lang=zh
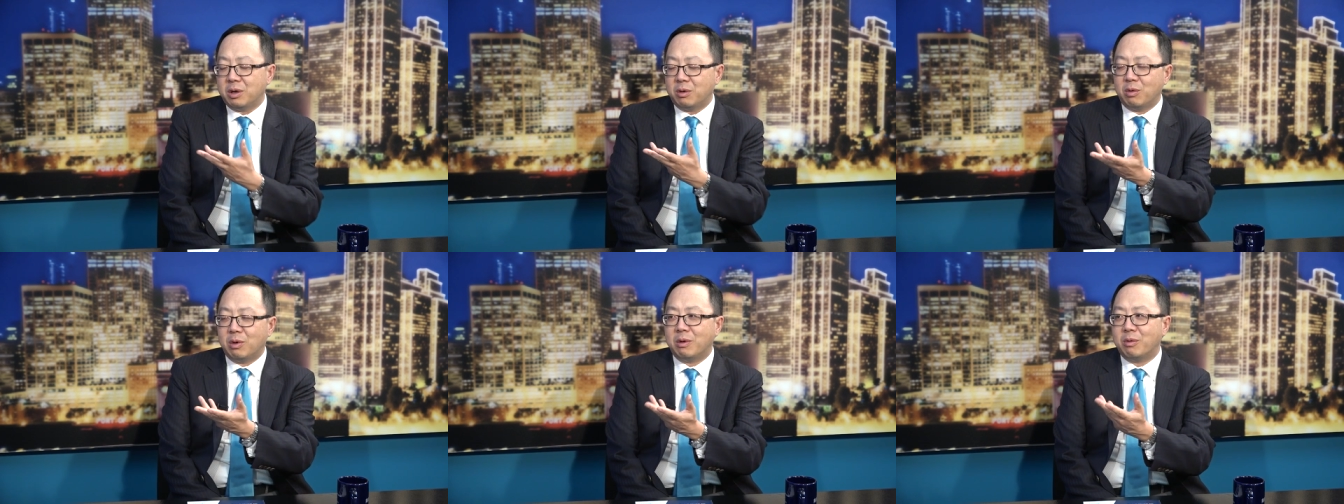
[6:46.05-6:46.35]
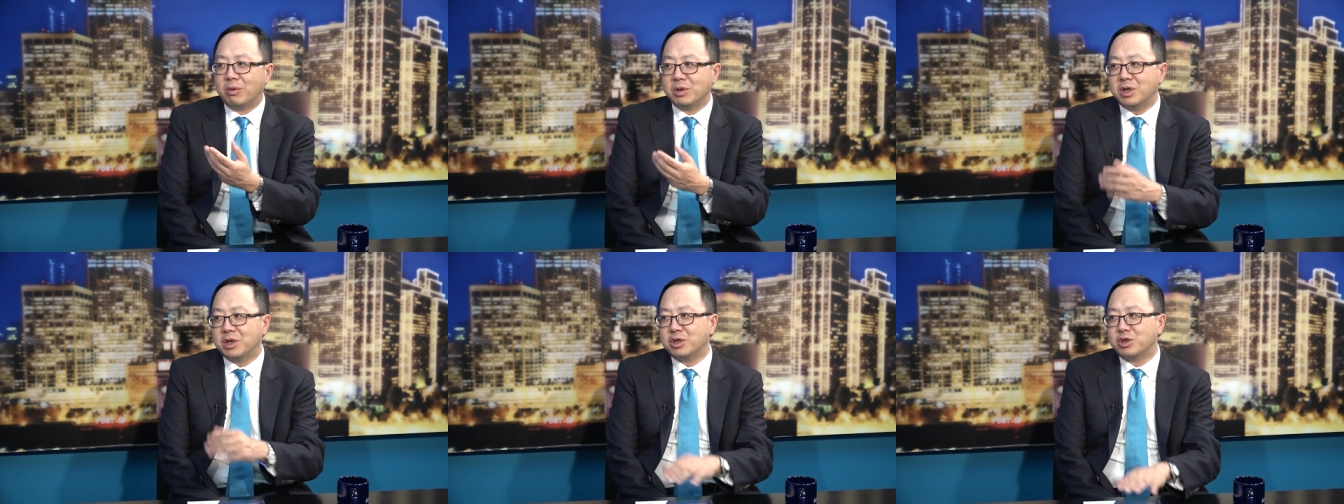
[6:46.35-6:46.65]
我
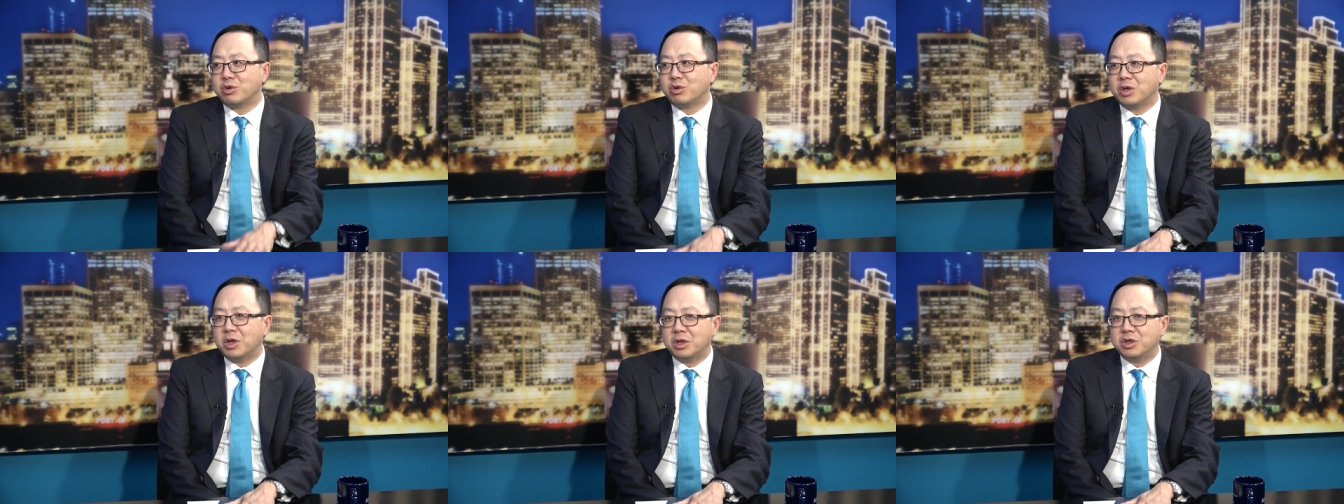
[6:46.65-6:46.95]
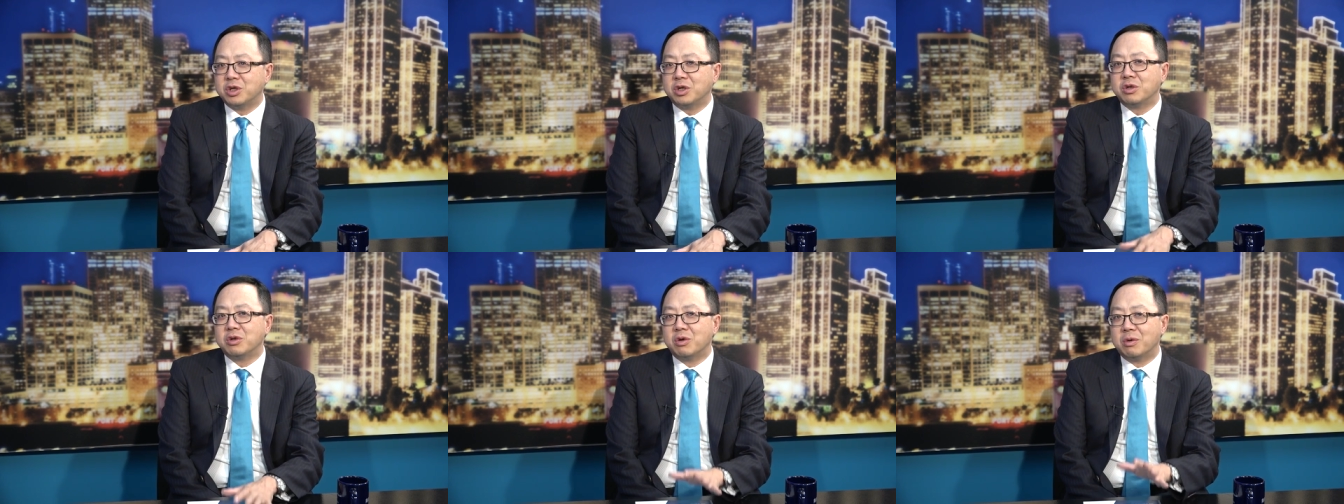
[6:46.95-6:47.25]
我想周小
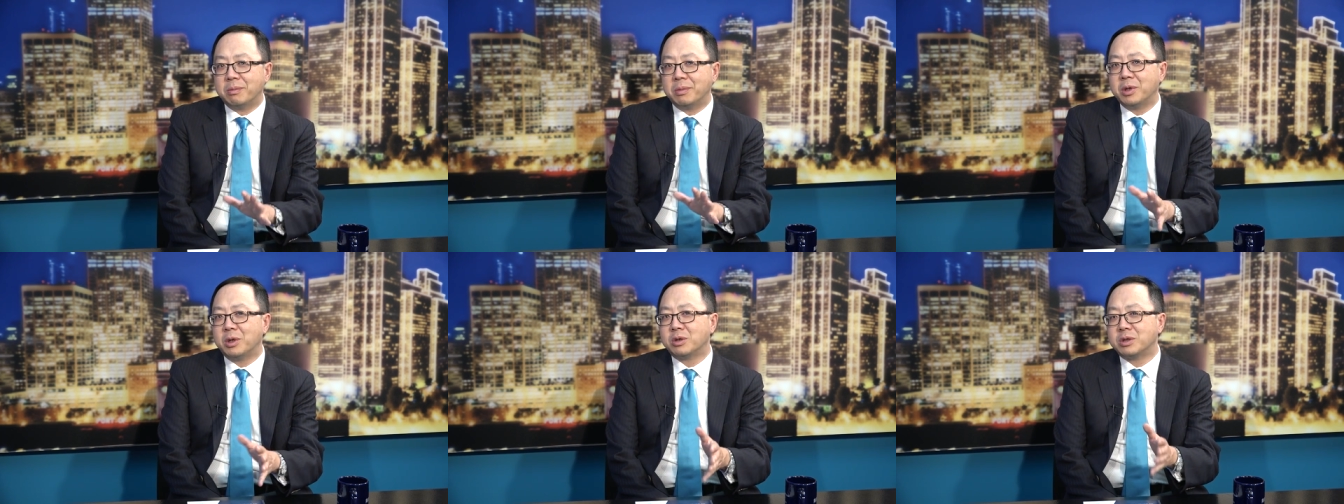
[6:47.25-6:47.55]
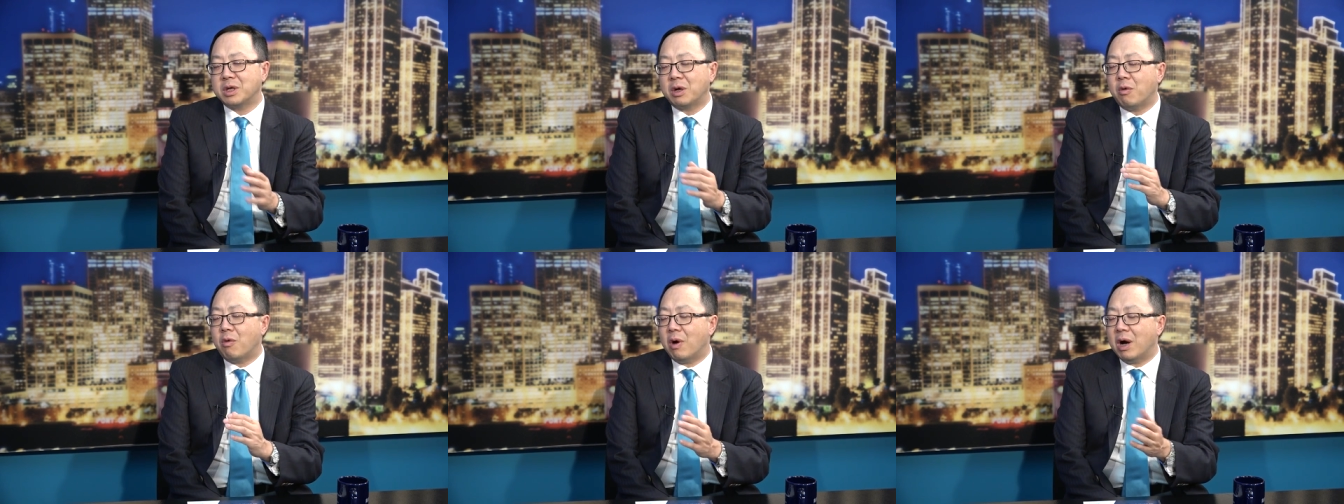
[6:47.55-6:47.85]
姐有没有
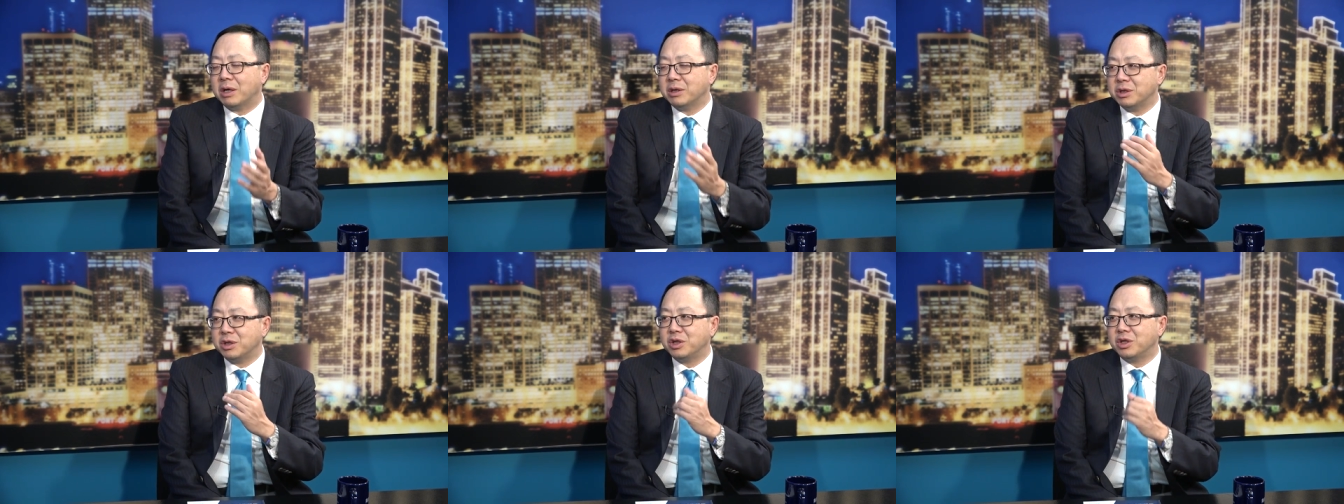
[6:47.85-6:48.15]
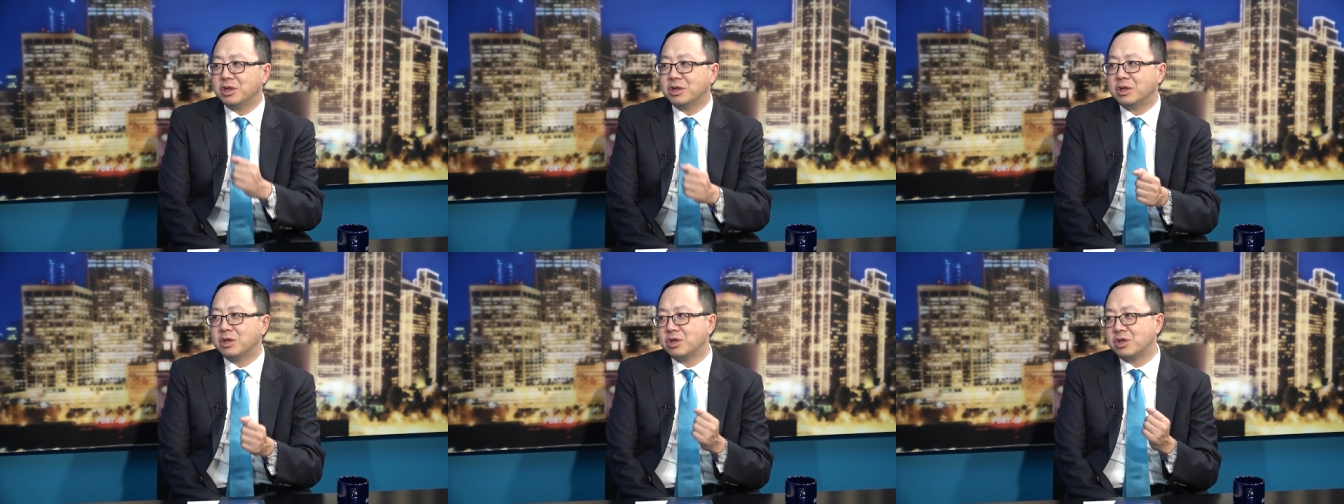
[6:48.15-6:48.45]
在华人你
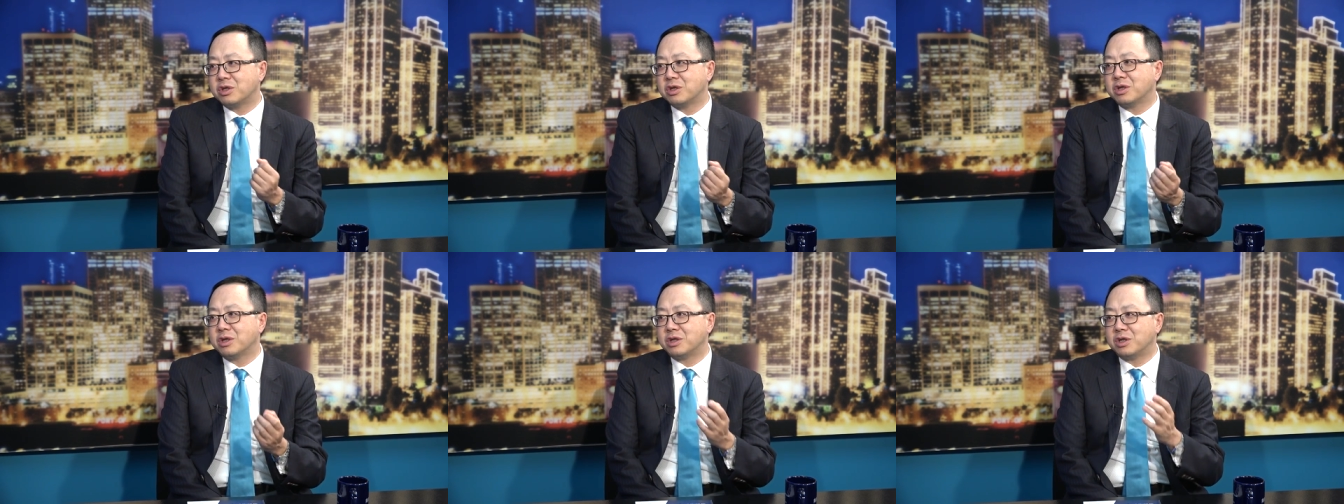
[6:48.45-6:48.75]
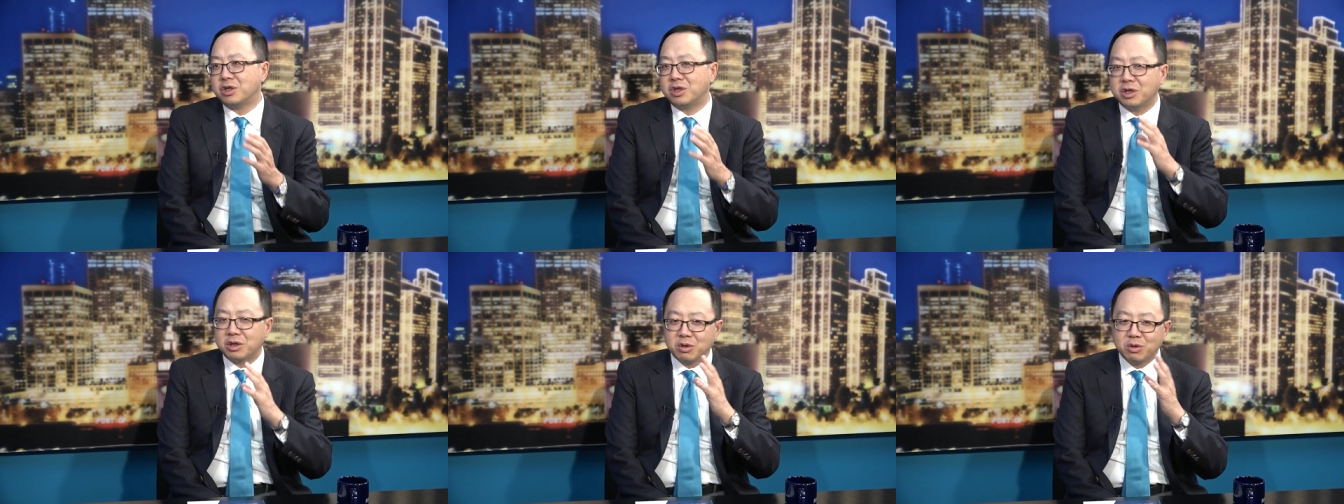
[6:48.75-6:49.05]
认识的这
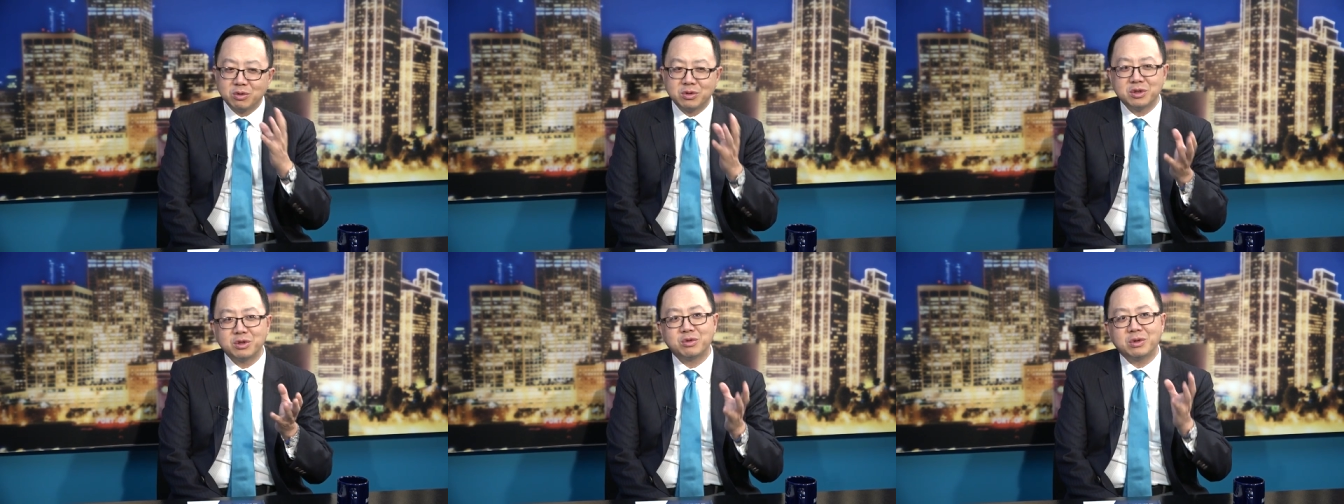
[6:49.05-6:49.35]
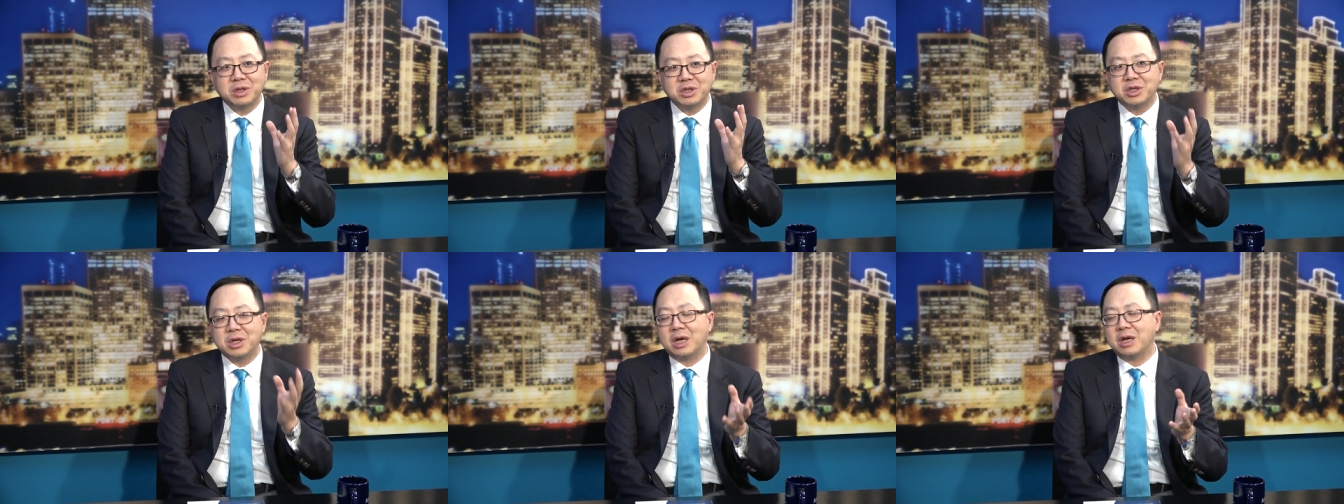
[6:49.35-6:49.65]
些投资
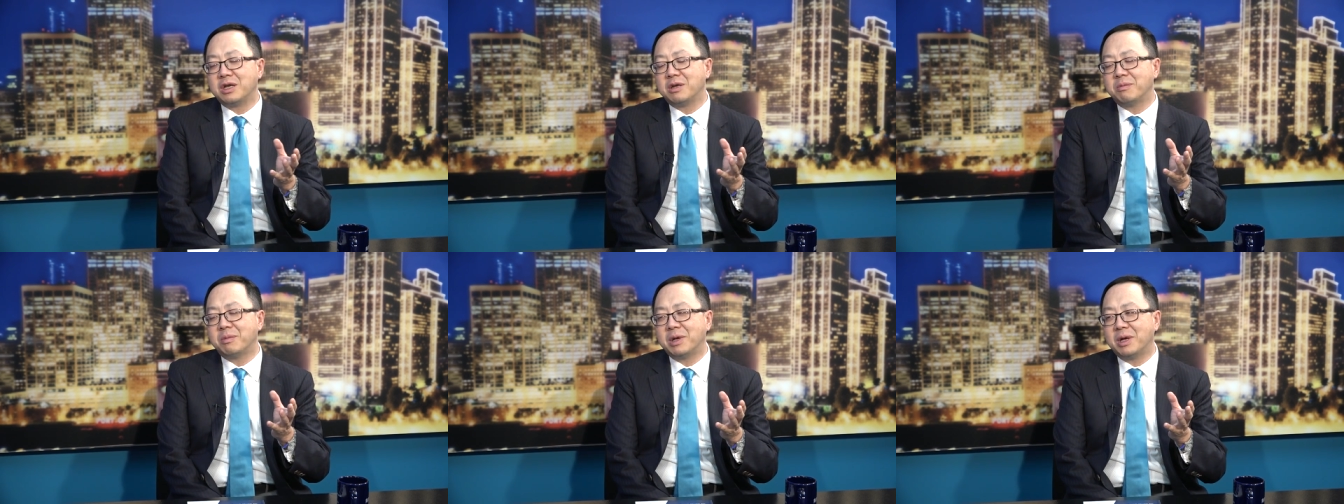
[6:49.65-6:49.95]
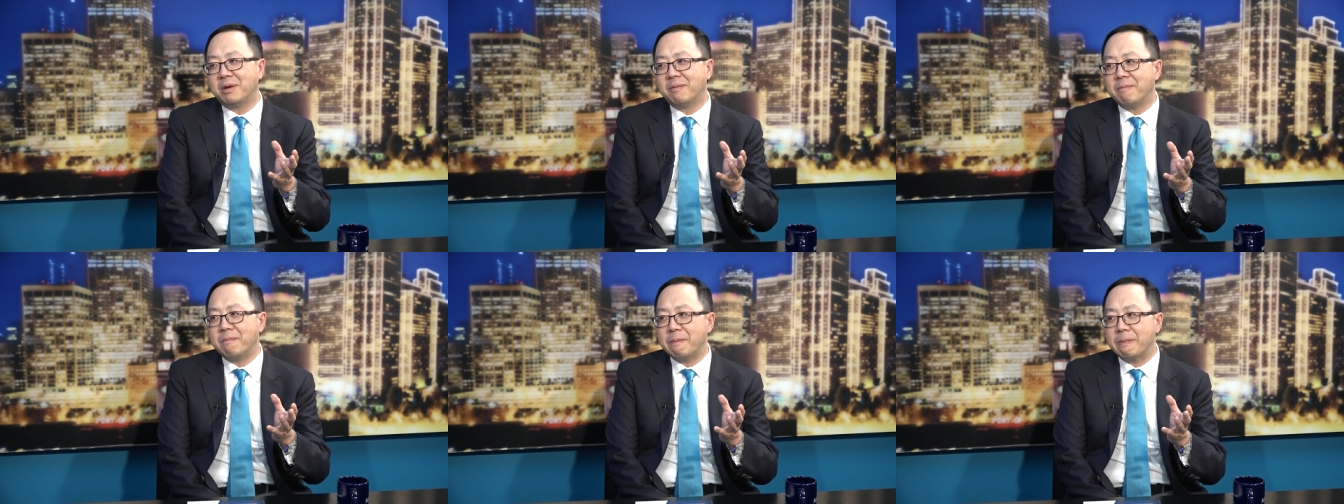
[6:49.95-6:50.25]
专家里面，